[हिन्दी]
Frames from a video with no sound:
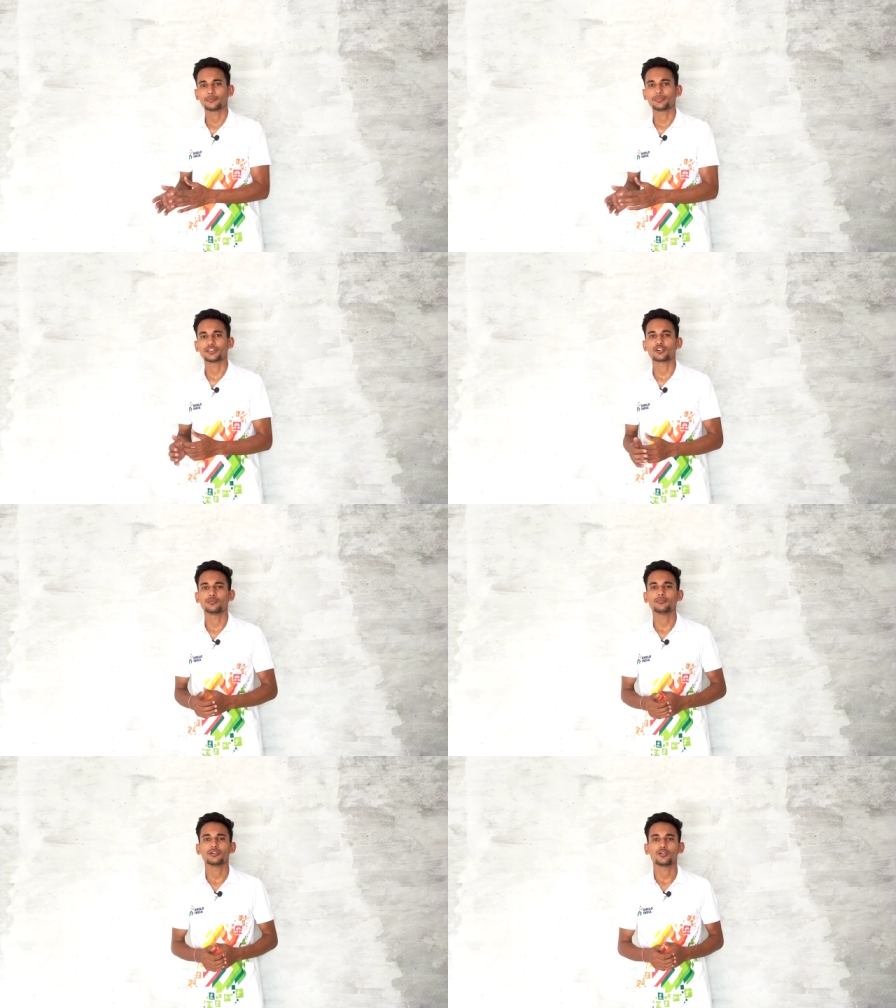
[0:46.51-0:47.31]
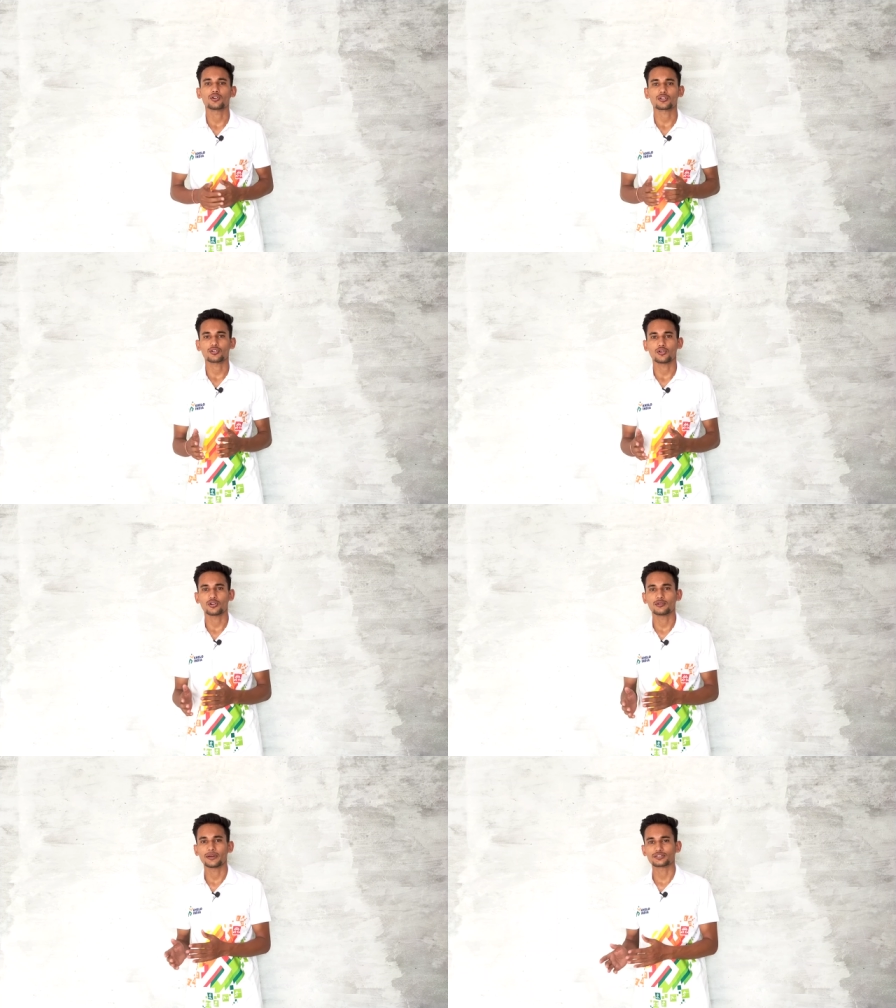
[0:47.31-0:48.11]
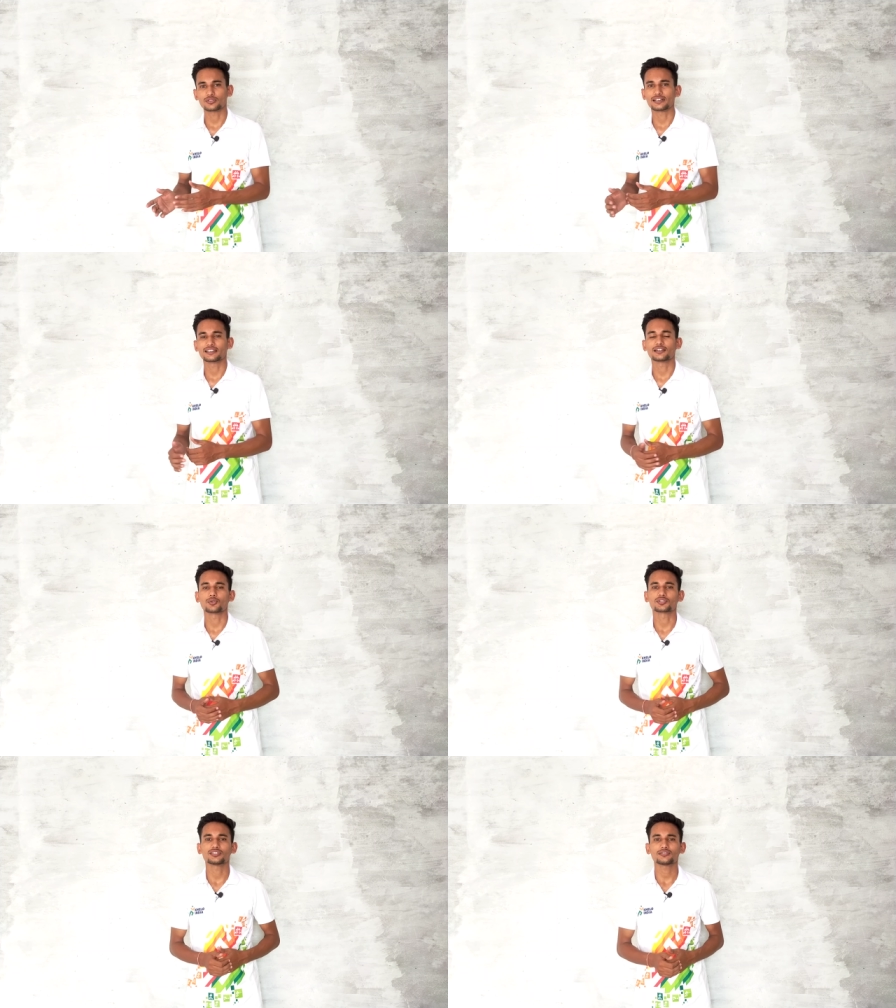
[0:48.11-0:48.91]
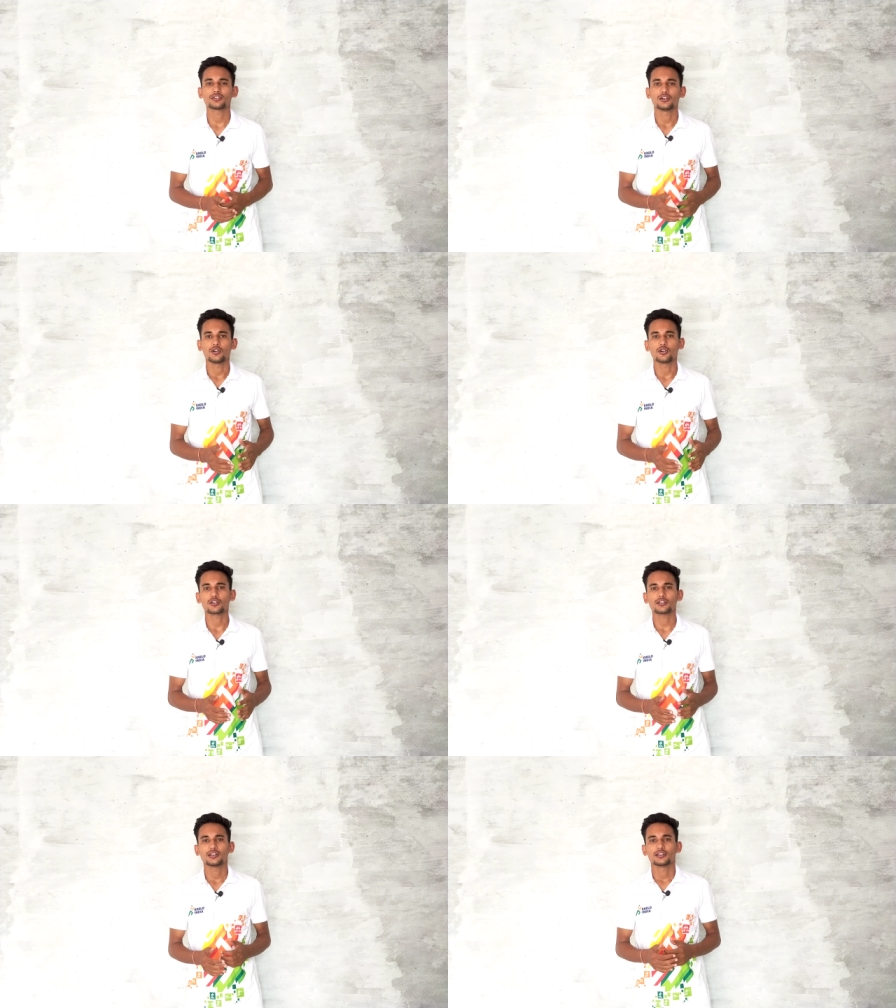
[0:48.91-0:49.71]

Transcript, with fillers: बीकॉम और ऑल बैचलर डिग्री कोर्सेज और